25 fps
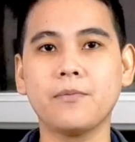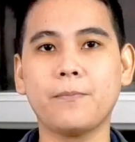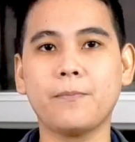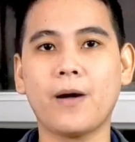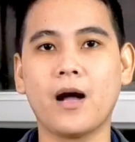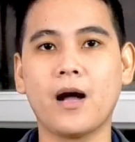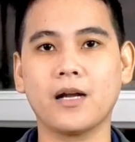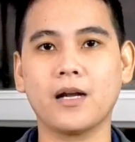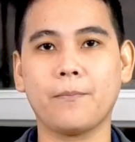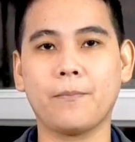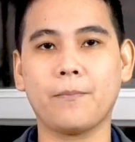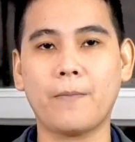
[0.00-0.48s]

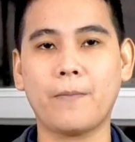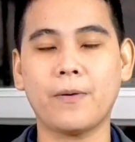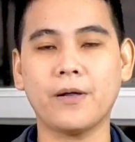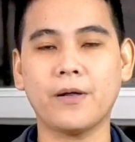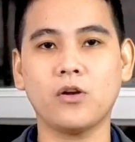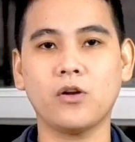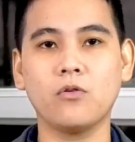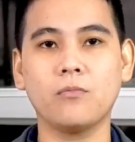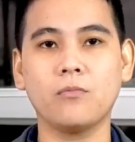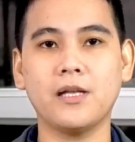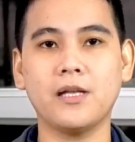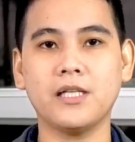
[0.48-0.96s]
pang
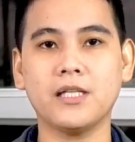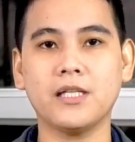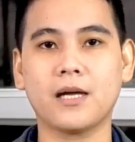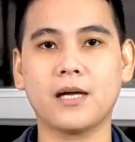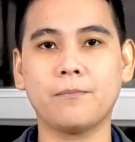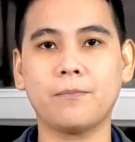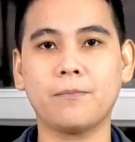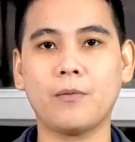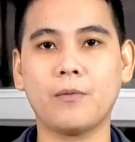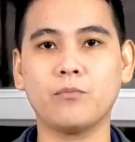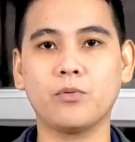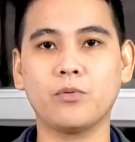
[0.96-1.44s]
napapanong
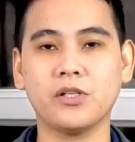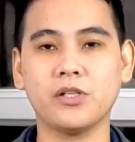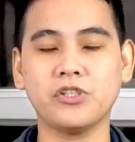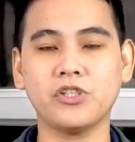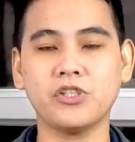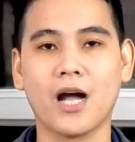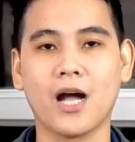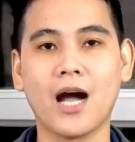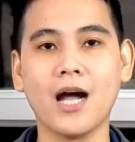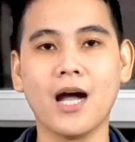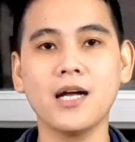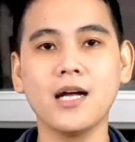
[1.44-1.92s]
balitang
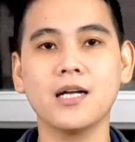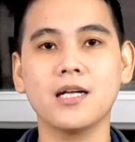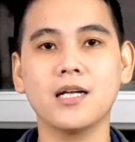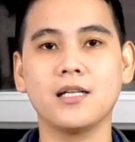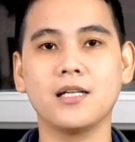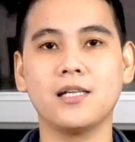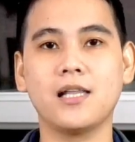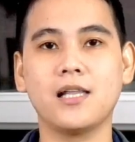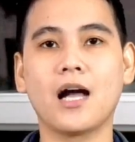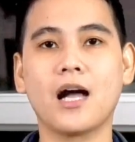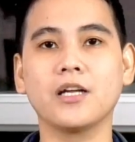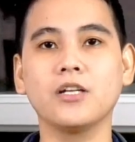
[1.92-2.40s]
pampulisya,
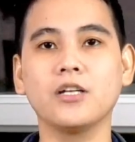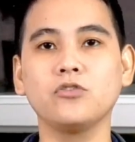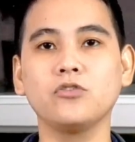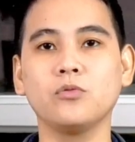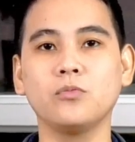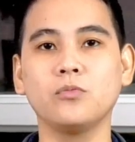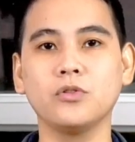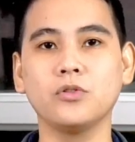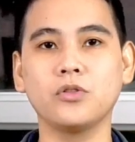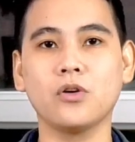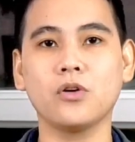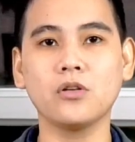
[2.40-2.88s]

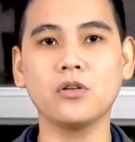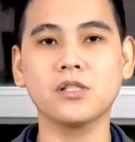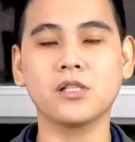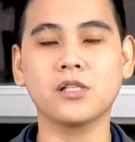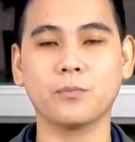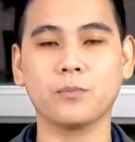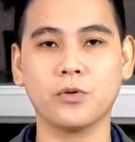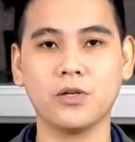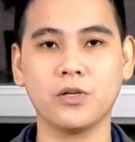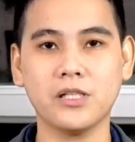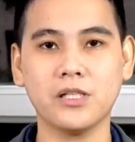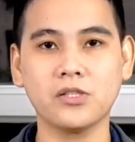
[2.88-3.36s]
laging tumutok
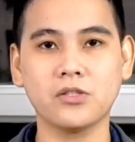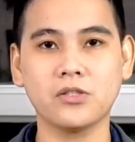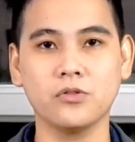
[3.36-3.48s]
sa Police